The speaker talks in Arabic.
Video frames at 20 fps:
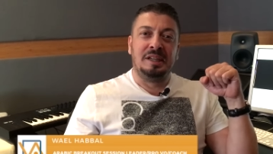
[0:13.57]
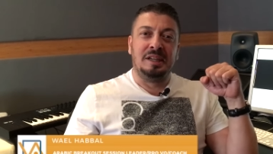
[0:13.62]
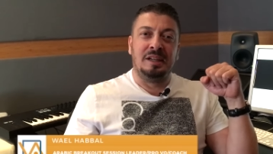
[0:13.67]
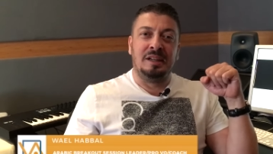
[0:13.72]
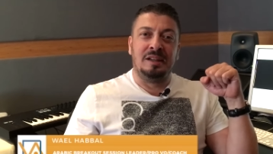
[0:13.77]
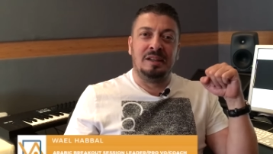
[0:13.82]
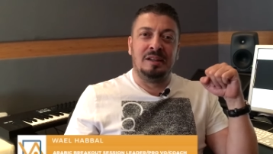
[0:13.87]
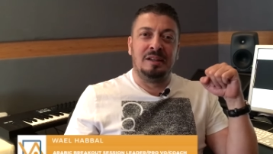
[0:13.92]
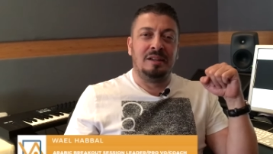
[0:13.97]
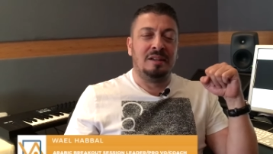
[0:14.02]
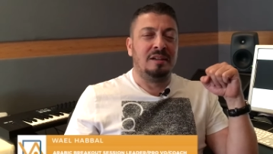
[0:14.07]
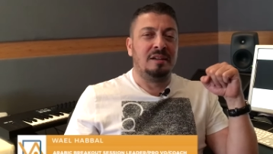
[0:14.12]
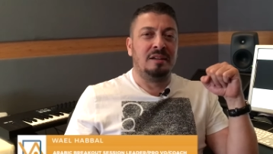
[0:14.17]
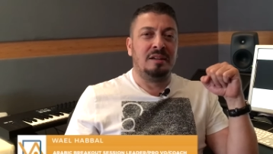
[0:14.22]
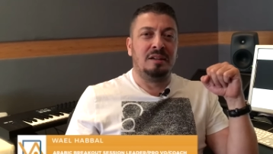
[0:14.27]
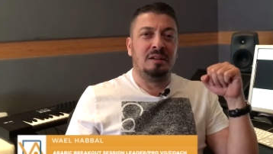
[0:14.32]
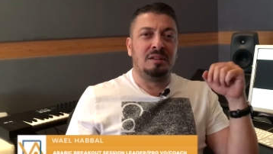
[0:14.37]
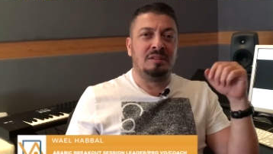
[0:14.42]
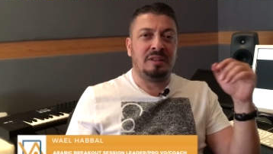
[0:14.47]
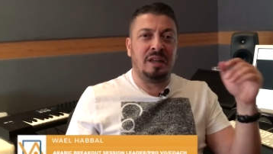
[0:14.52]

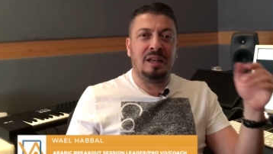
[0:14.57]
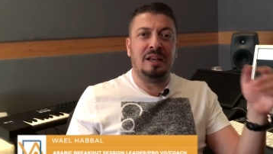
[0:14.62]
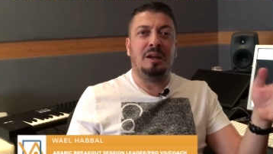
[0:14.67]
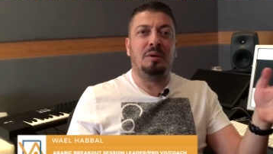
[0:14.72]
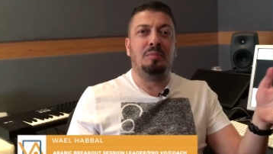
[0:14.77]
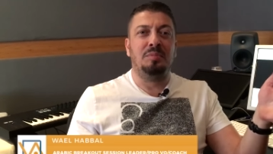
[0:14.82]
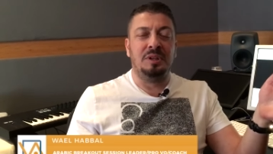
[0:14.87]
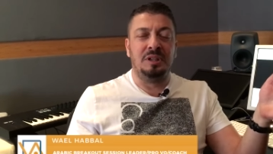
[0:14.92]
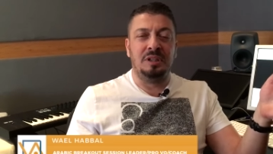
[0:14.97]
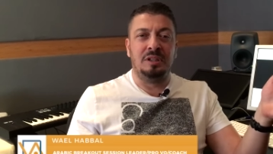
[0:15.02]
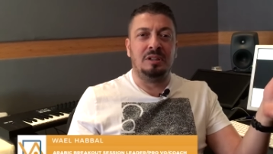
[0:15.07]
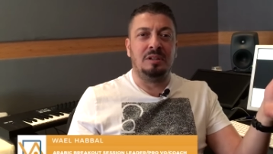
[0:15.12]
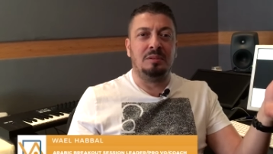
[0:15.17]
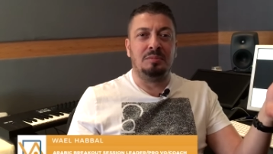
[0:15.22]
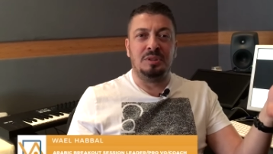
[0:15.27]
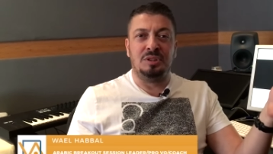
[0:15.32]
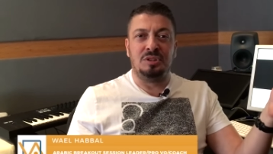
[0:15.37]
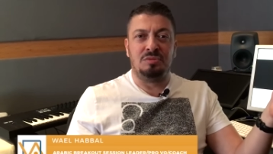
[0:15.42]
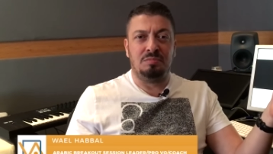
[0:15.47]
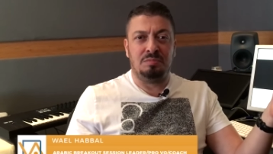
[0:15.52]
آه، طالع
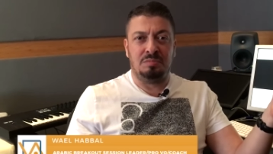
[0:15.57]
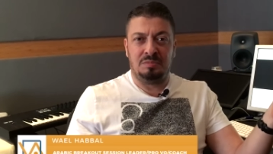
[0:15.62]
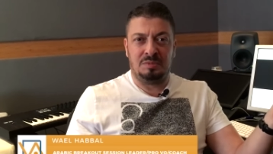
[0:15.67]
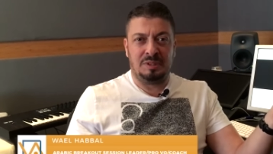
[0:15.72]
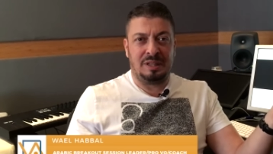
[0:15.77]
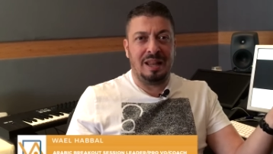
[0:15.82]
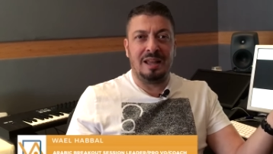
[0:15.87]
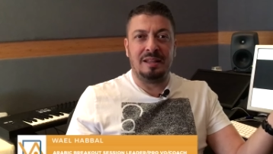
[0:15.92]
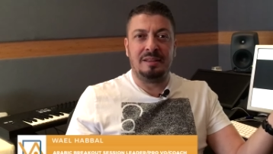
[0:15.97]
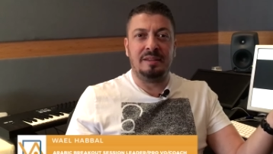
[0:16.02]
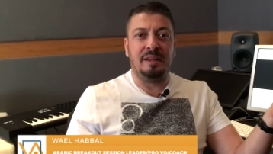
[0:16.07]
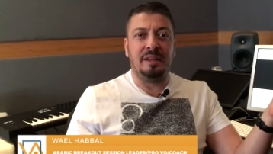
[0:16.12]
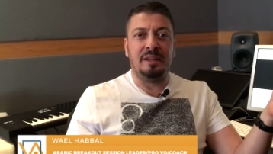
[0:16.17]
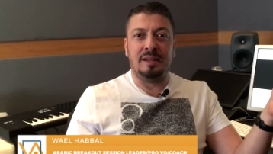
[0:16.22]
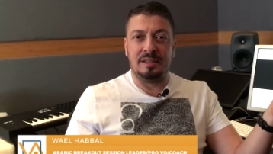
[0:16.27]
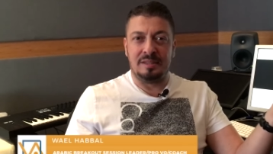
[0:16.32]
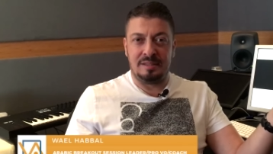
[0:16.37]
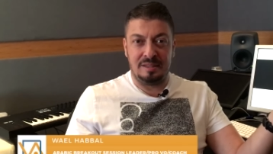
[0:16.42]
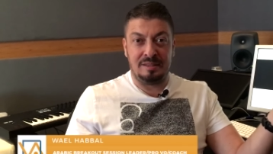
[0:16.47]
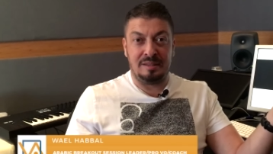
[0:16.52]
ب 3
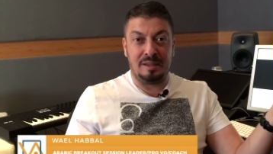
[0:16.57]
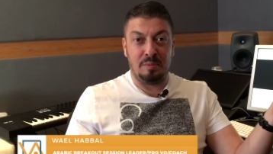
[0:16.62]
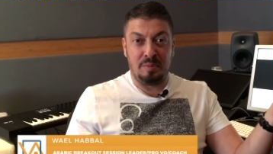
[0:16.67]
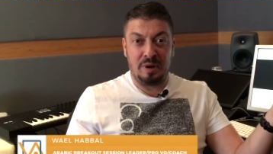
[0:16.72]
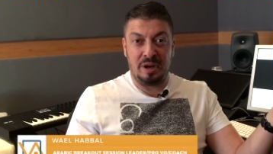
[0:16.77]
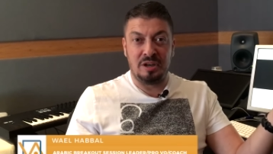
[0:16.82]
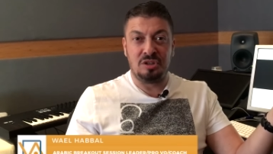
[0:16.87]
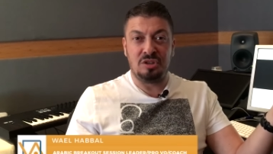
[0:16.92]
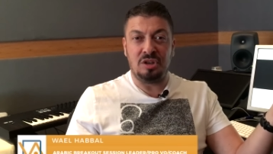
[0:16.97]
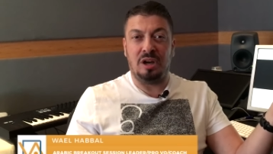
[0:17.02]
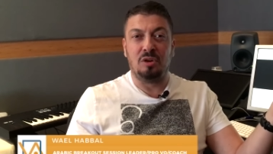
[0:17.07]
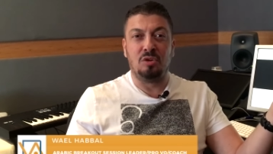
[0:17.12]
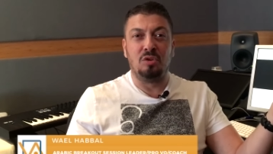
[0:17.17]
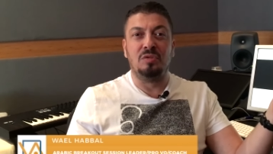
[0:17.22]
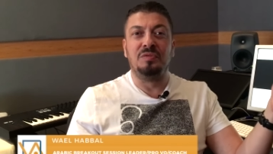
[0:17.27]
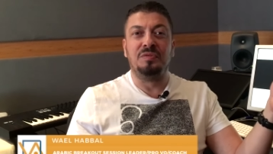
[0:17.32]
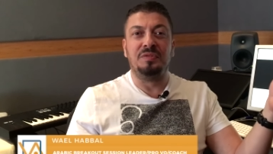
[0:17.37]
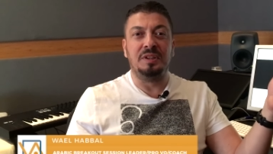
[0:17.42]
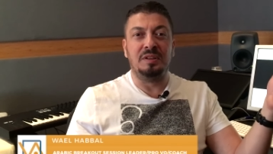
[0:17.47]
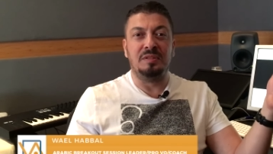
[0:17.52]
إلى 6 مارس
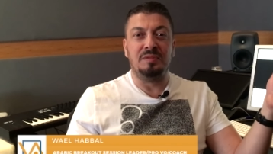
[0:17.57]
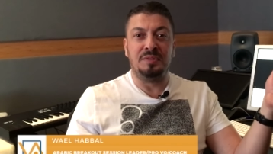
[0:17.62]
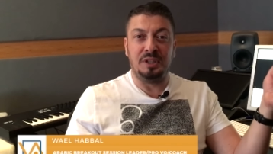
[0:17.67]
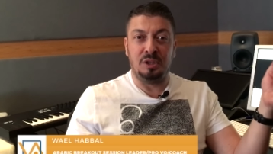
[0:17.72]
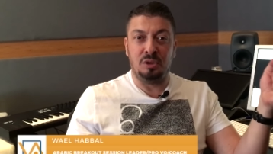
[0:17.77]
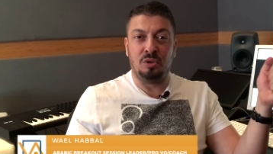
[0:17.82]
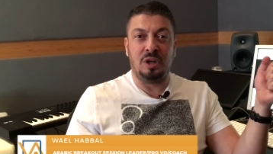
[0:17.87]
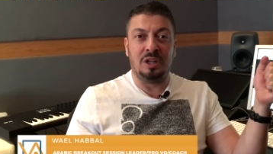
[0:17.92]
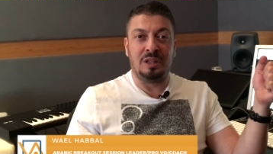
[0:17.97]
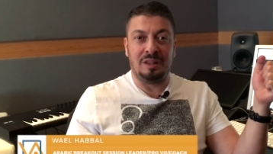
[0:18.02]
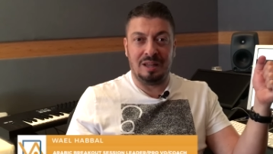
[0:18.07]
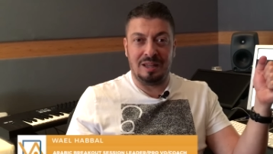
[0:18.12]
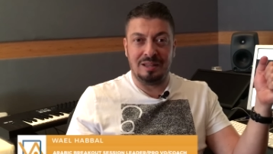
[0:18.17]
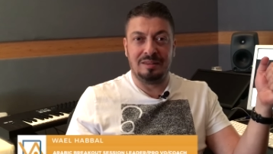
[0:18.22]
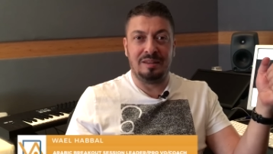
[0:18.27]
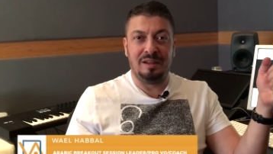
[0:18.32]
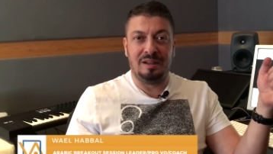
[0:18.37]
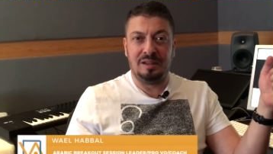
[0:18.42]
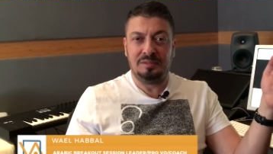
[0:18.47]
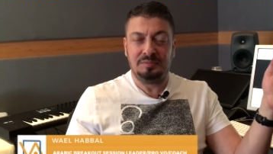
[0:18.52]
حكون في في أو
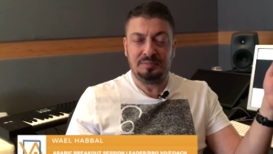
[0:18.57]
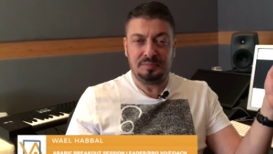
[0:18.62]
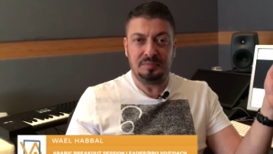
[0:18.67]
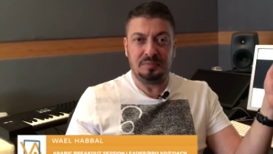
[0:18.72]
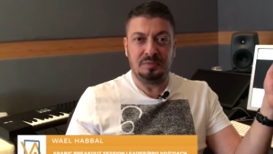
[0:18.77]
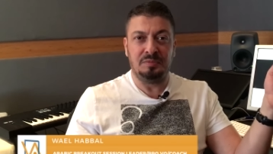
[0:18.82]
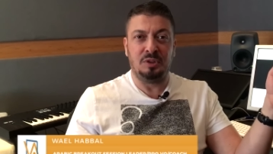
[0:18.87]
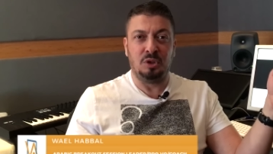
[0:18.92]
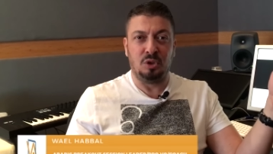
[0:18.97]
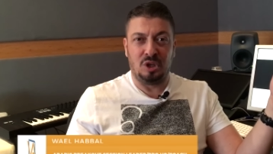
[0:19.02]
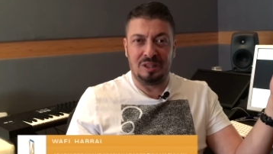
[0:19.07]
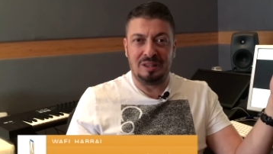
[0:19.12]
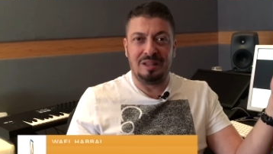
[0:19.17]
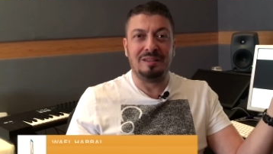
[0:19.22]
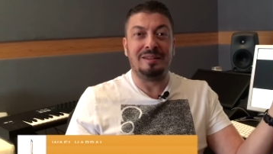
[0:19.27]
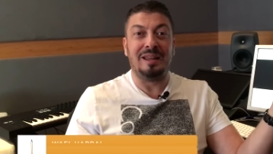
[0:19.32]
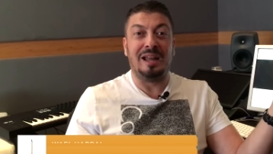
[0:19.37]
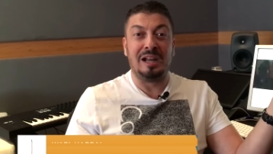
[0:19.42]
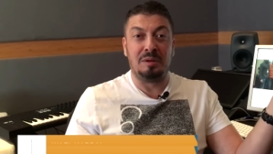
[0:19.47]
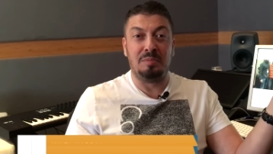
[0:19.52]
أتلانتا في أو
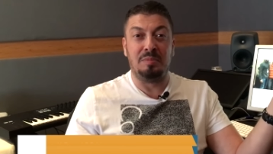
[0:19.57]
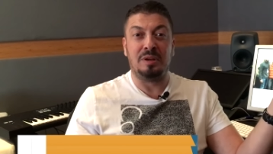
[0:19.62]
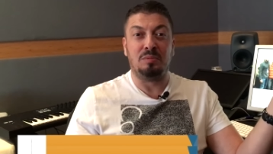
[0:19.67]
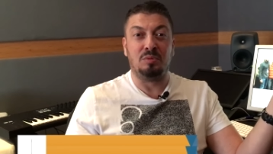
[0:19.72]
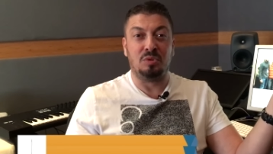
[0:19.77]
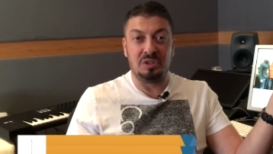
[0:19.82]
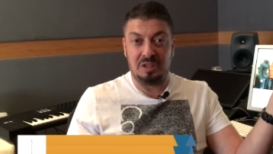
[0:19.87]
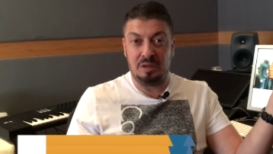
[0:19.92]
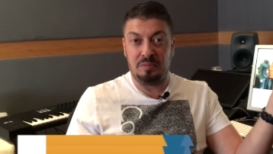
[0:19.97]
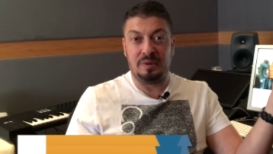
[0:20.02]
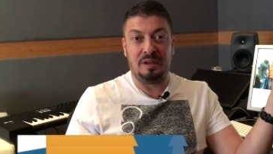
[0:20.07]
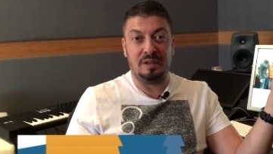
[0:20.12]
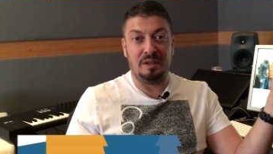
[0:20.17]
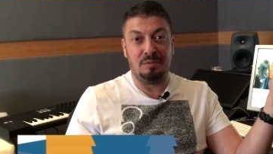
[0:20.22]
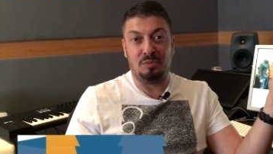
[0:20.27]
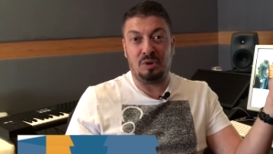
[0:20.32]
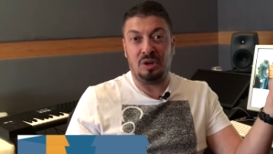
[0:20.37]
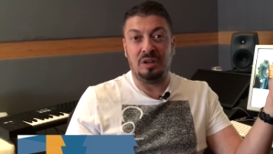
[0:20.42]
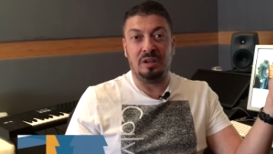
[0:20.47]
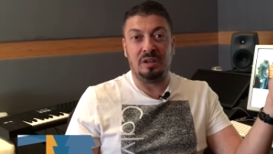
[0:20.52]
أتلانتا أكبر مؤتمر
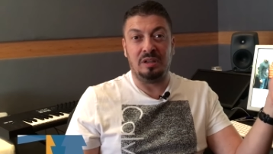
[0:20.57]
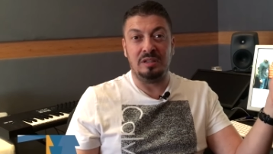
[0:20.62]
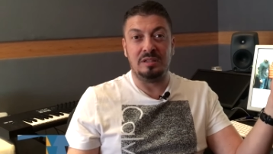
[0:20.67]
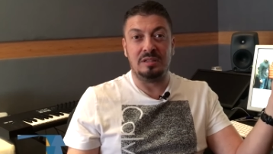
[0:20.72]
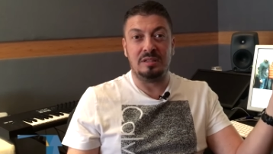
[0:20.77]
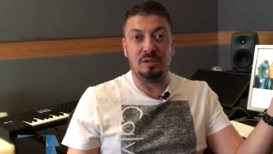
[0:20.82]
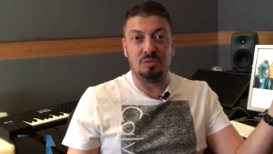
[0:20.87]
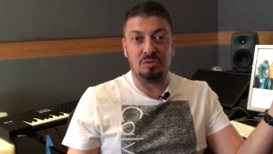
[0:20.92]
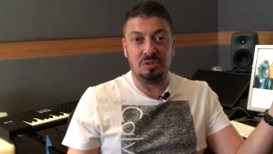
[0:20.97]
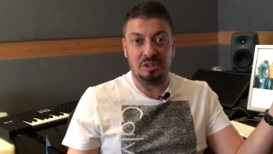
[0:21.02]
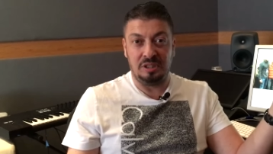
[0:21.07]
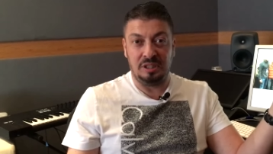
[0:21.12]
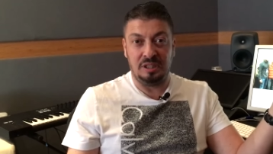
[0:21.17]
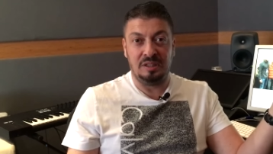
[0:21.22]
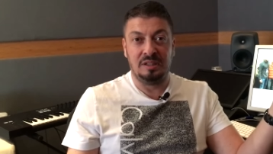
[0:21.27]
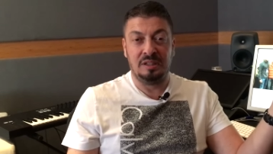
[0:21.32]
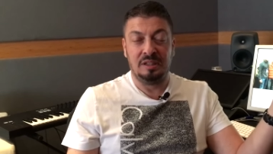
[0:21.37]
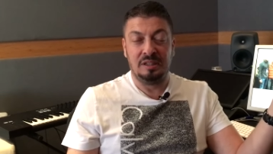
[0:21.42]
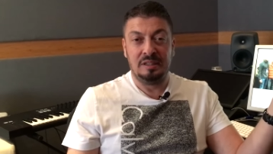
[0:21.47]
للمعلقين الصوتيين